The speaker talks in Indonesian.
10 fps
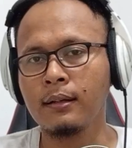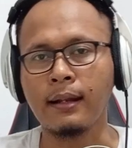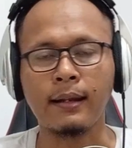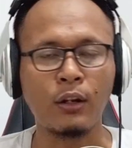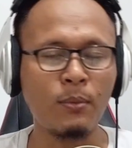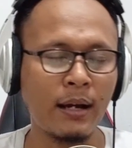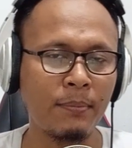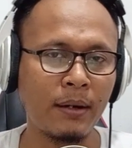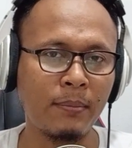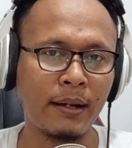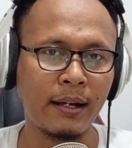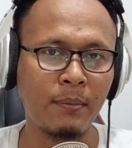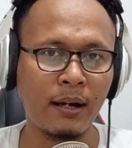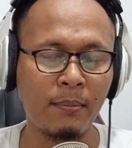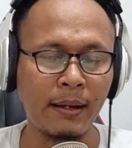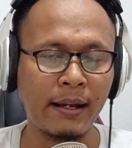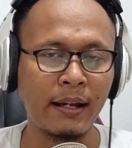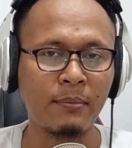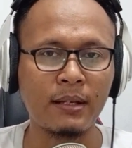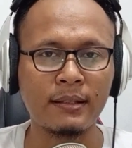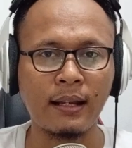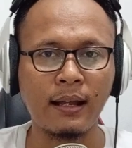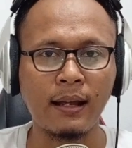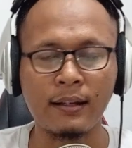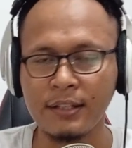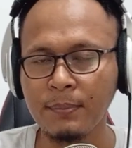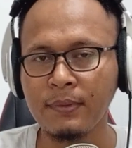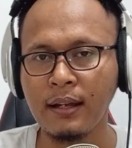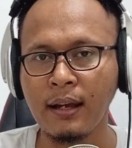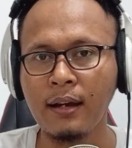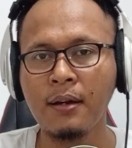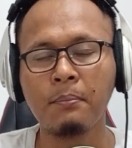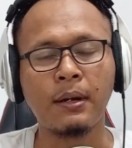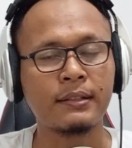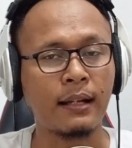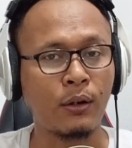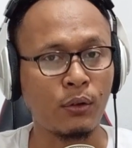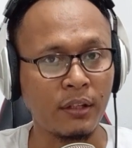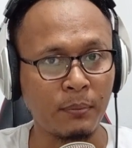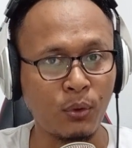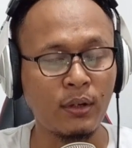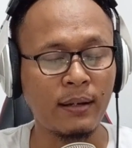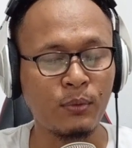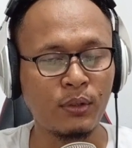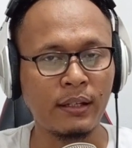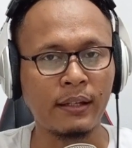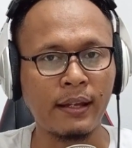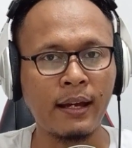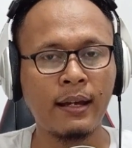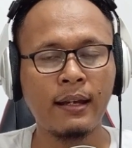Nah, lalu mengapa mereka mengabaikan masalah hak cipta, masalah konten berulang mungkin ya?